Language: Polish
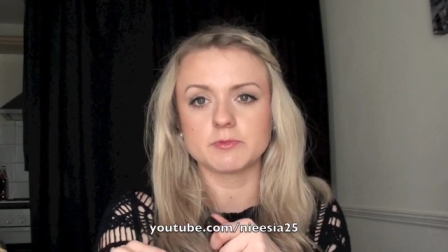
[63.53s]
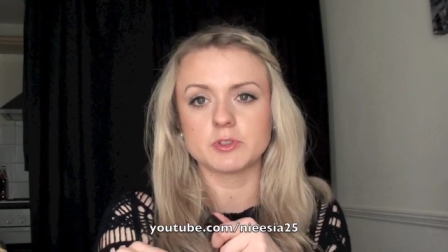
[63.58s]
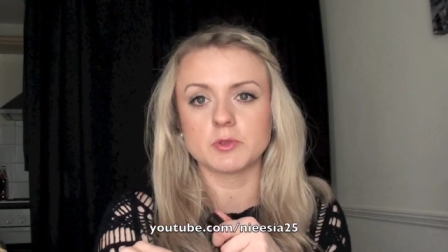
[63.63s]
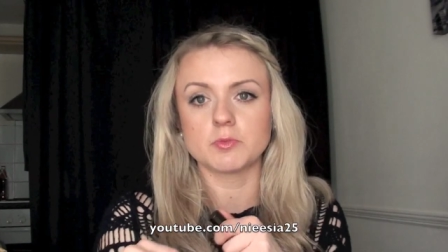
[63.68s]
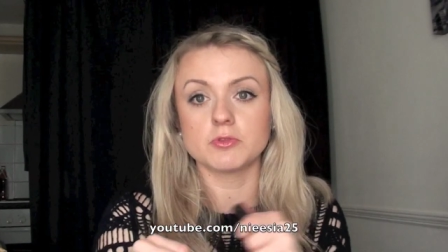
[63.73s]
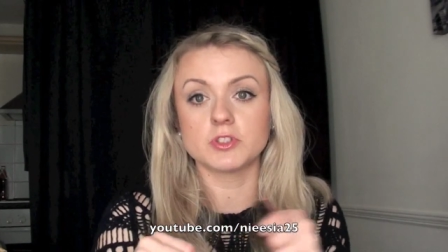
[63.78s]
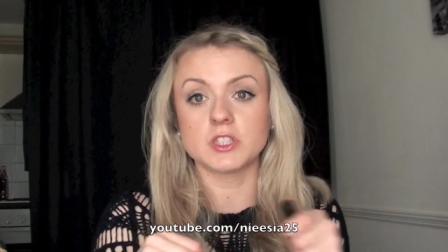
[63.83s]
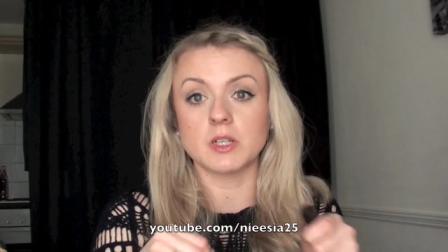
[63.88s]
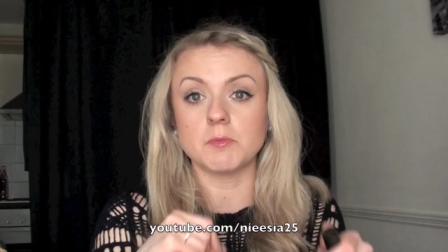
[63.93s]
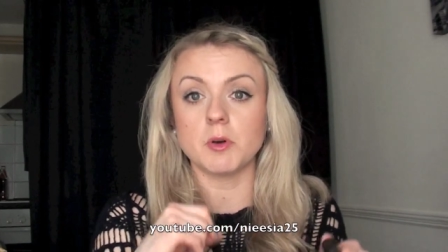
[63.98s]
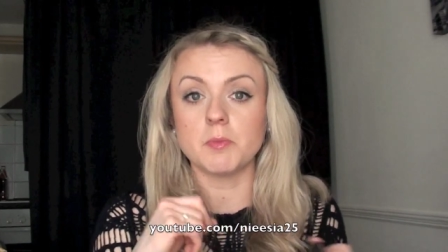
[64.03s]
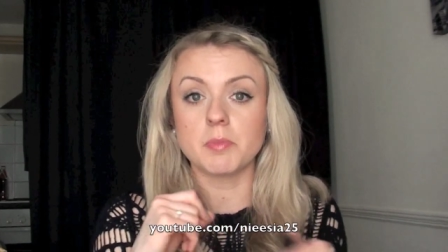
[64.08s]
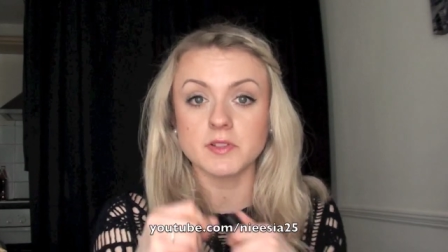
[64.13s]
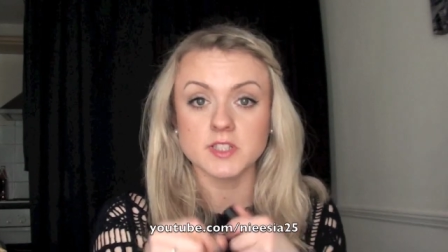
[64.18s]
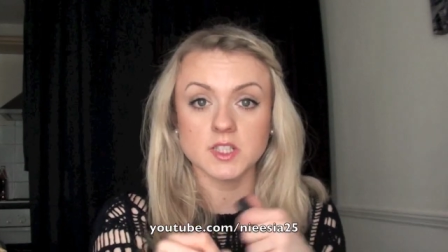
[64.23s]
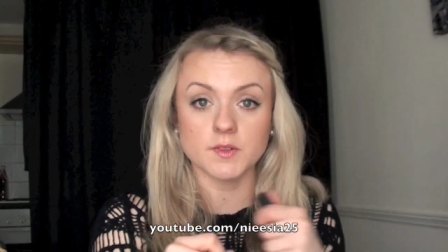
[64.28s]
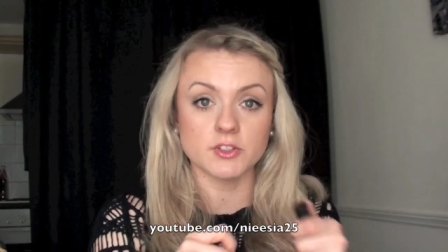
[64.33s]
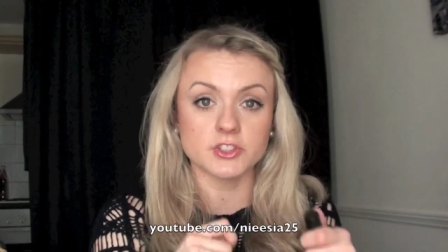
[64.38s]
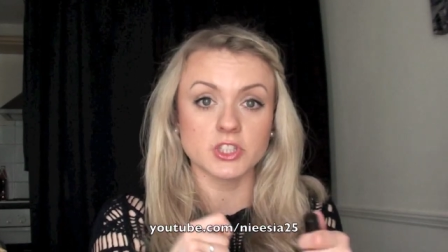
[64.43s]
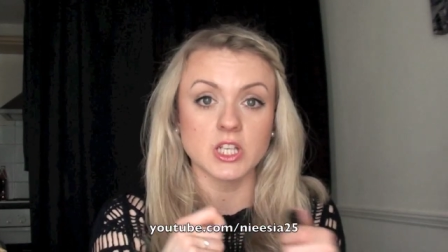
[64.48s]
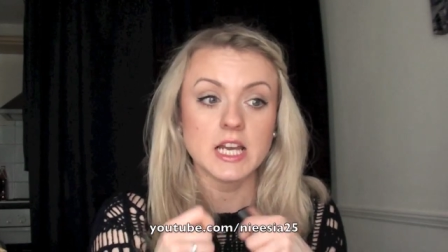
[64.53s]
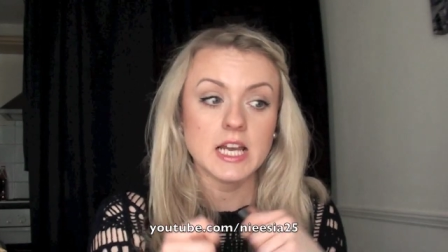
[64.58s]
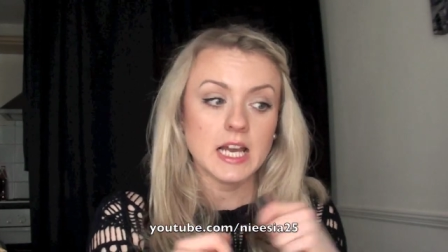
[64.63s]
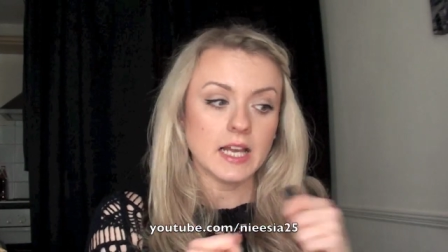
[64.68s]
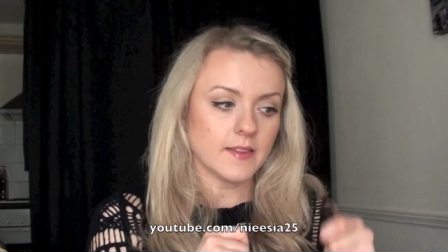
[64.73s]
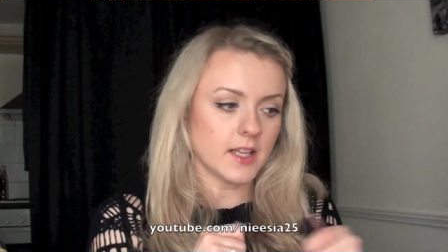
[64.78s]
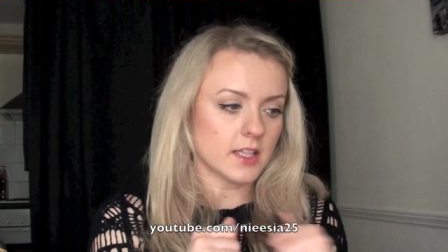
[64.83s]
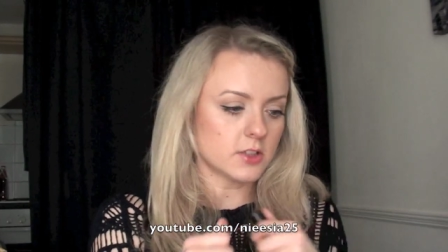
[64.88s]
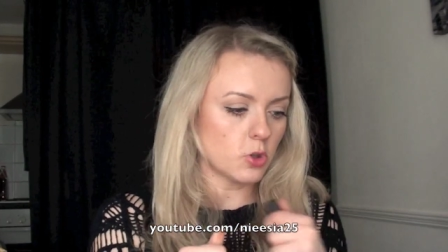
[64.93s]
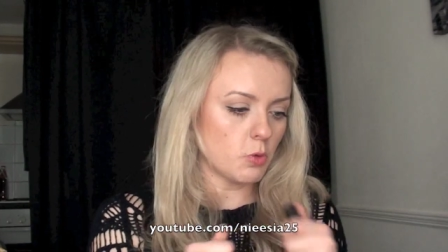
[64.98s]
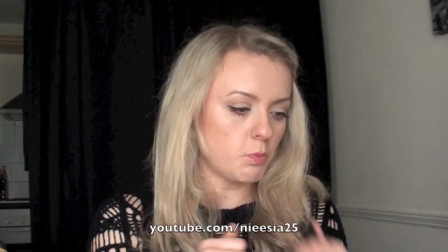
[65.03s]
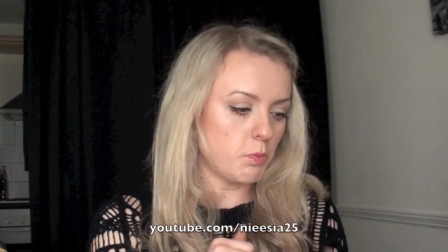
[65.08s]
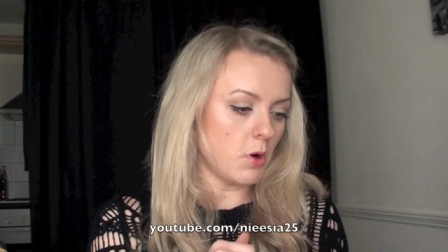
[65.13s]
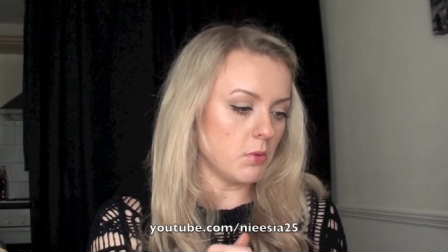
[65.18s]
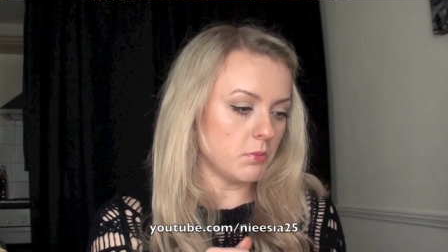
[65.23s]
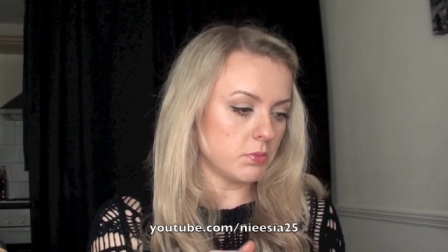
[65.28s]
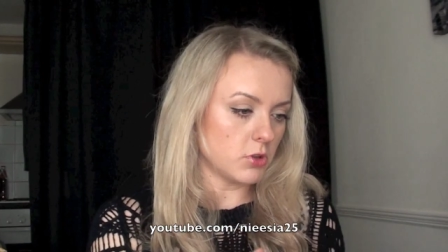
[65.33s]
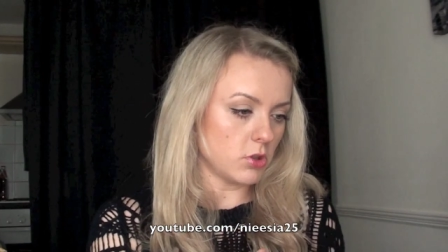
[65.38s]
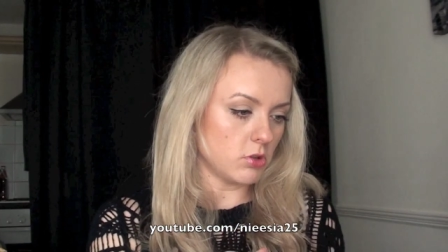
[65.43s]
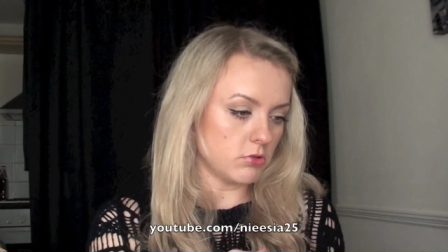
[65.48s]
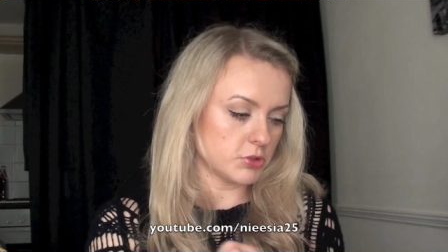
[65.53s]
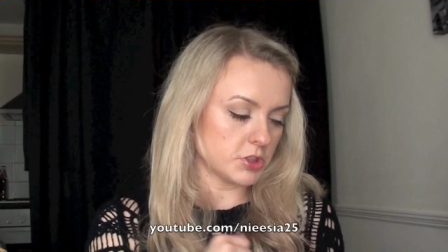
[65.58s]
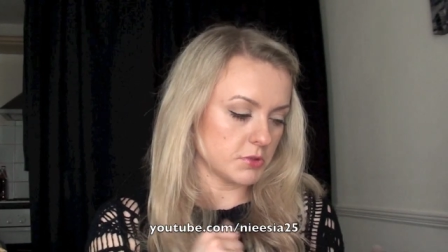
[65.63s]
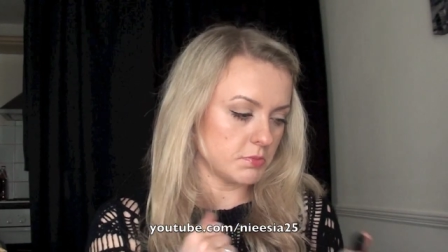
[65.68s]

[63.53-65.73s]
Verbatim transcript: przypuszczam, popracować nad tą pompką,